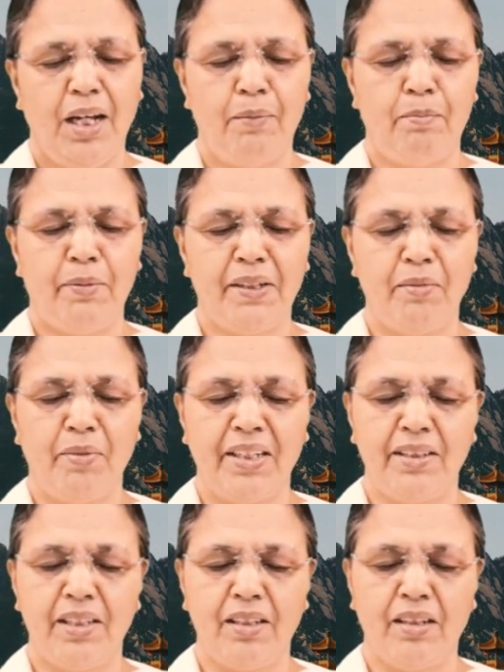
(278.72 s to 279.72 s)
அப்படி
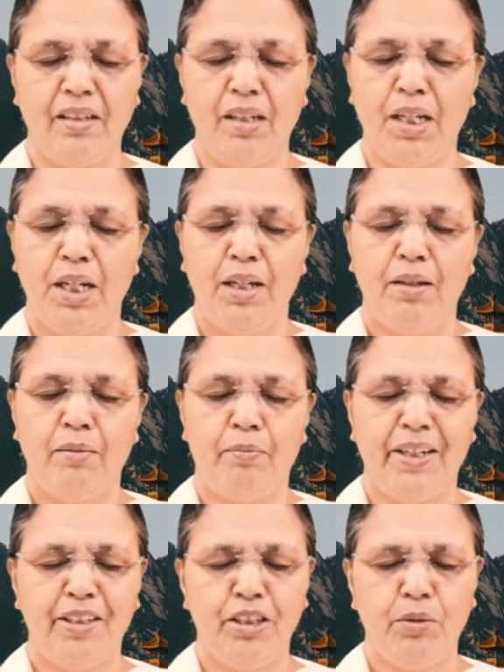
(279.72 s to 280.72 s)
மனிதர்கள்
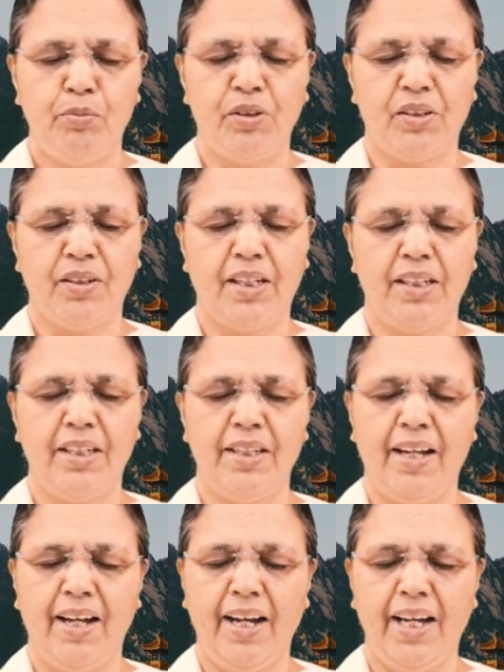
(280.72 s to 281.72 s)
பழைய பொருட்களை
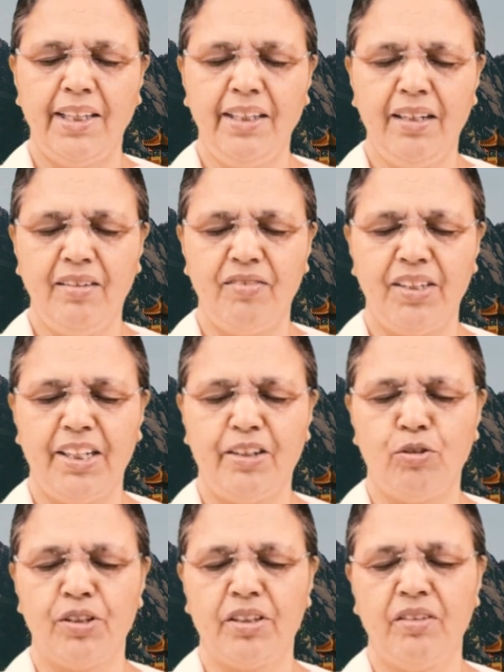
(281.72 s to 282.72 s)
அதிக விலை
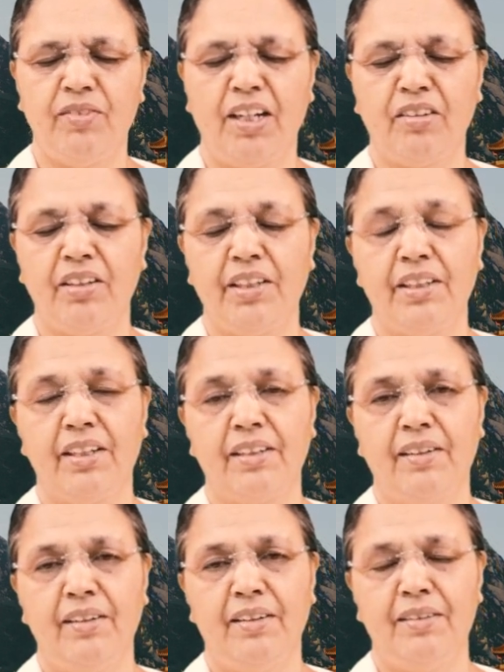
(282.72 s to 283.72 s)
கொடுத்து
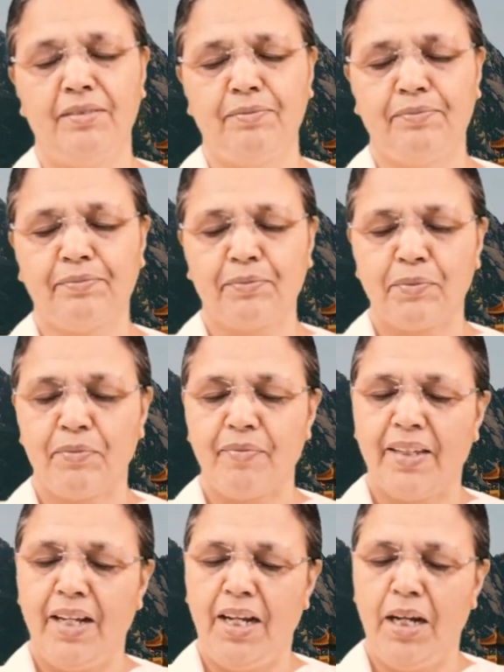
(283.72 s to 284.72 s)
வாங்குகிறார்கள்
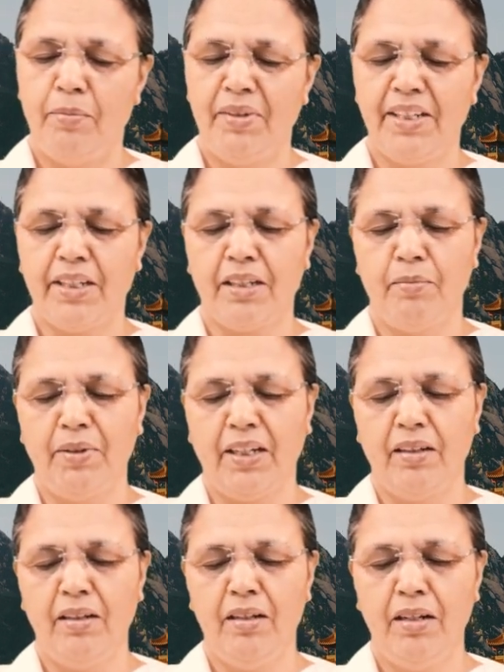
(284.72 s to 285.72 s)
அமெரிக்க
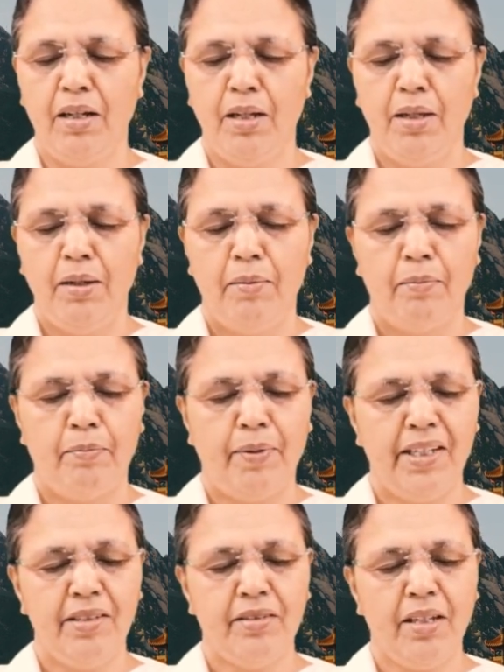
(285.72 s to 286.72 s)
மக்கள்
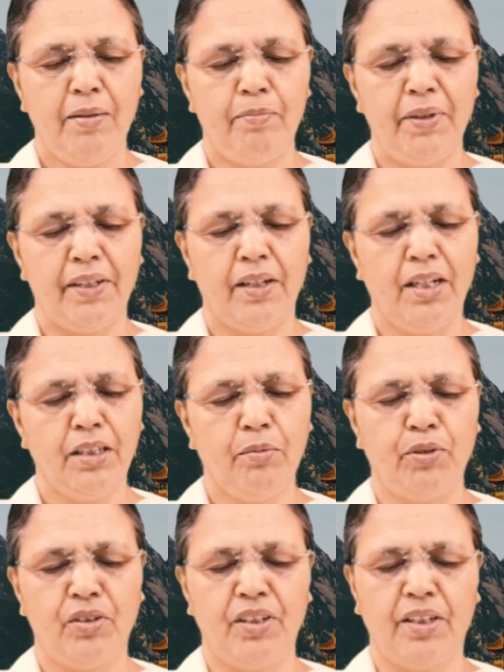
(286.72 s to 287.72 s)
பைசா பெறாத
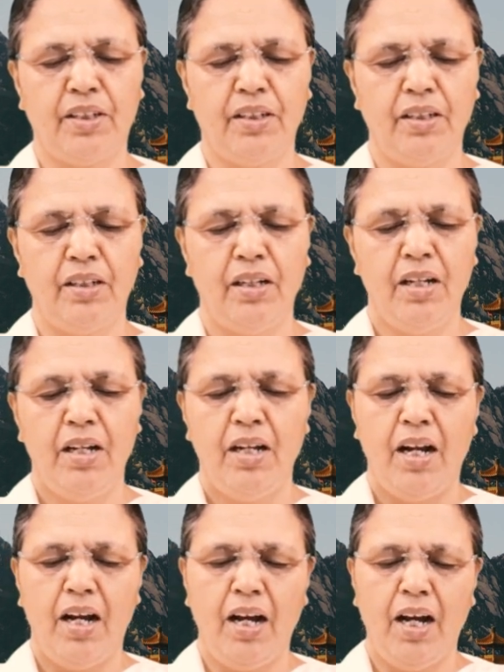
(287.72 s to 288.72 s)
பொருளுக்கு
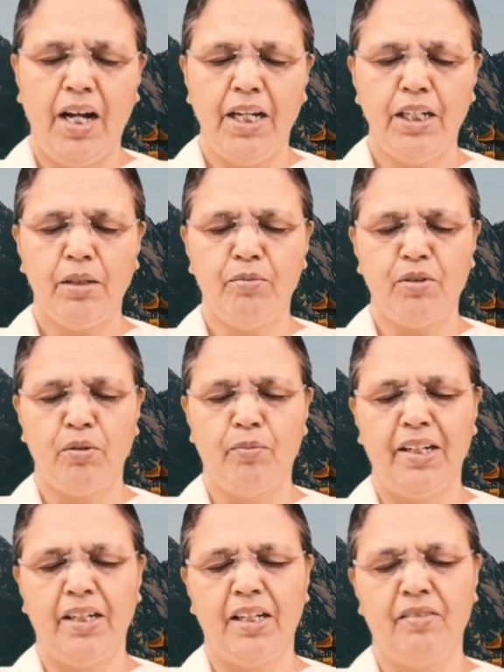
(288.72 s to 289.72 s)
ஆயிரம்
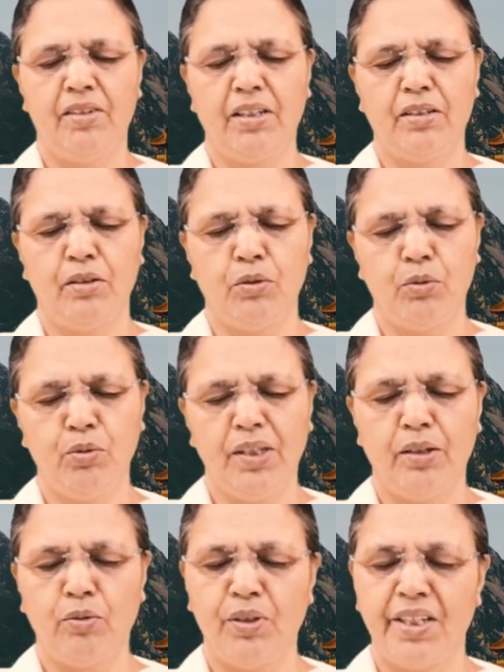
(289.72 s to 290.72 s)
ரூபாய் அளவிற்கு கூட
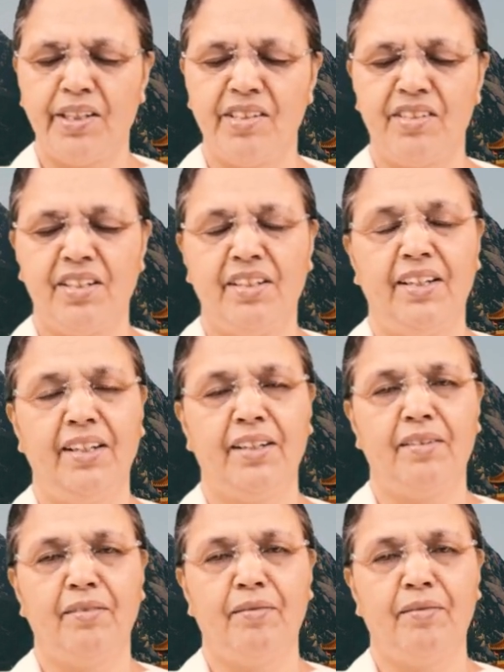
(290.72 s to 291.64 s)
கொடுக்கின்றனர்